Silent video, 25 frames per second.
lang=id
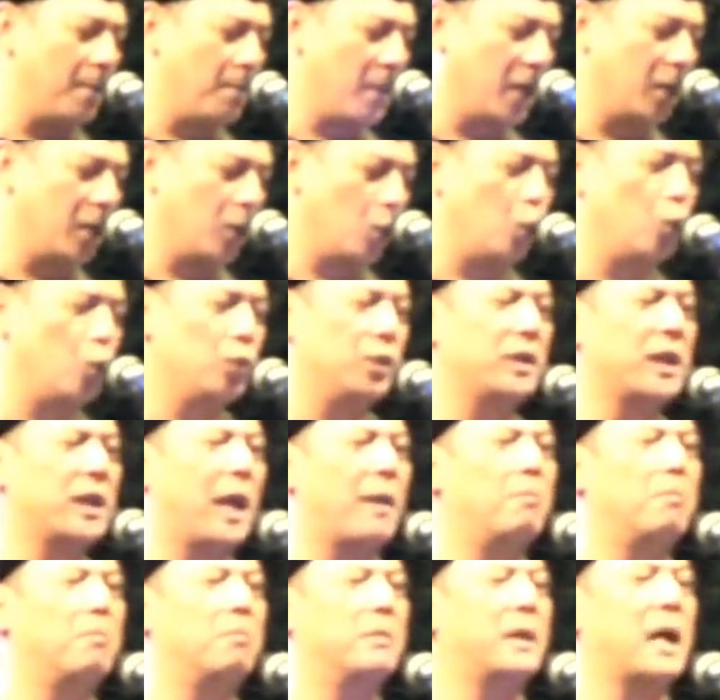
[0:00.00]

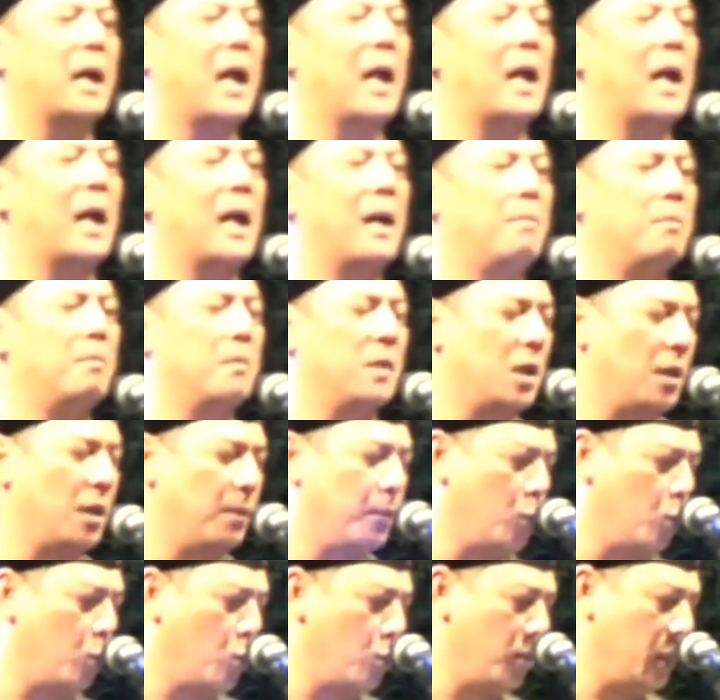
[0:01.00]
menghunjam dalam ke
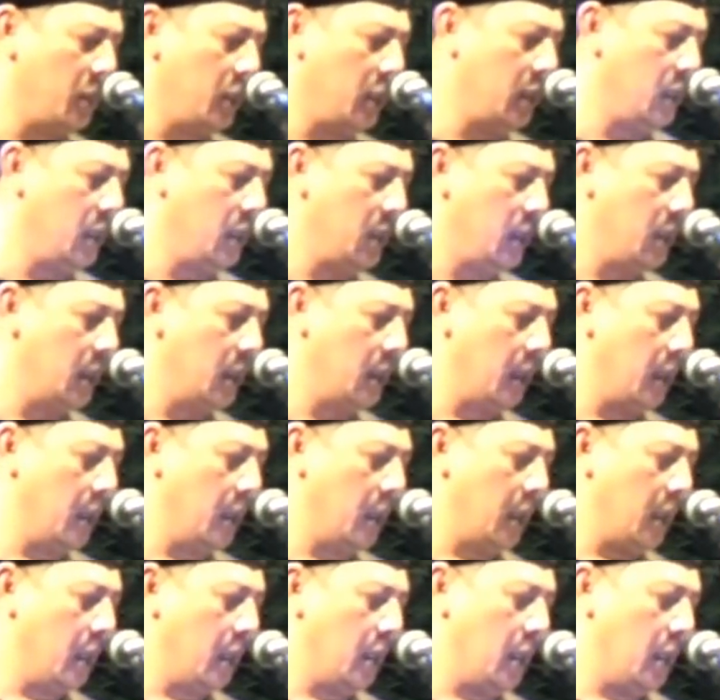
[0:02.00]
bumi
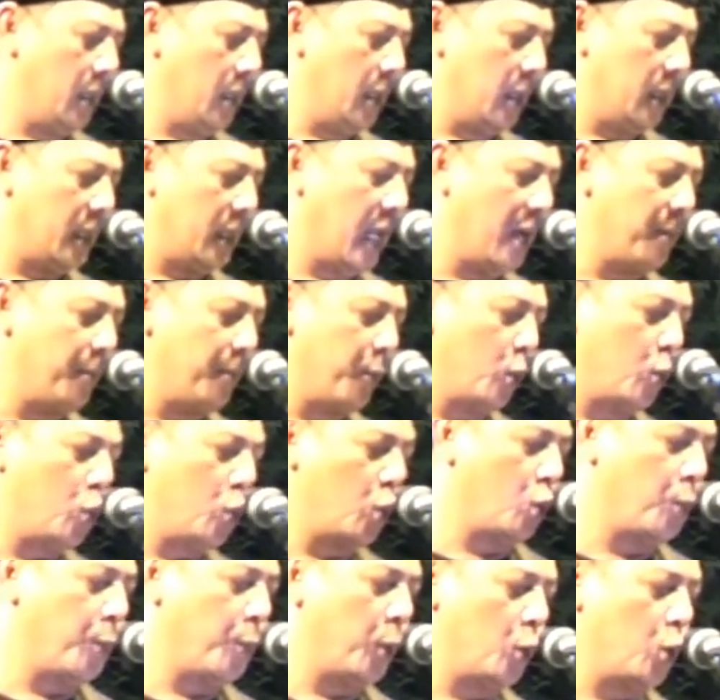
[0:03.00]
dan
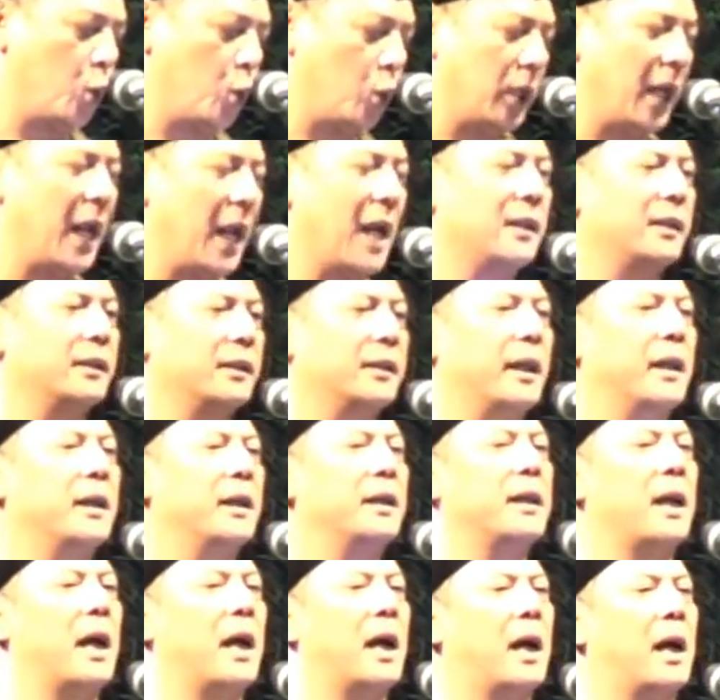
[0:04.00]
pucuk-pucuk
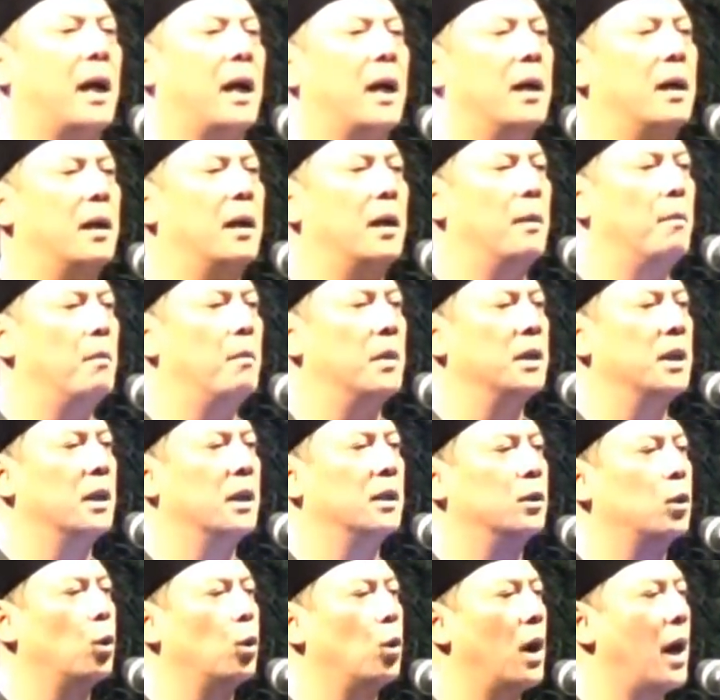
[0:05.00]
rantingnya
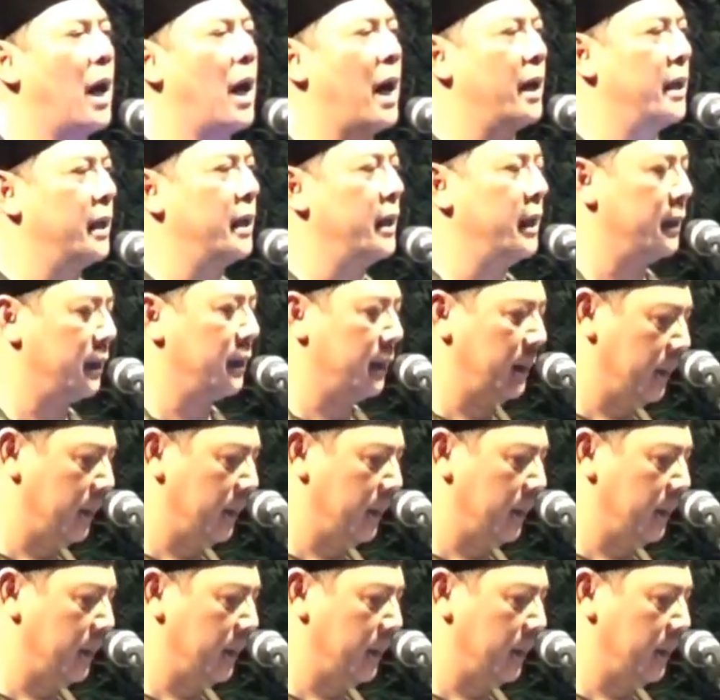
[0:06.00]
menyentuh langit.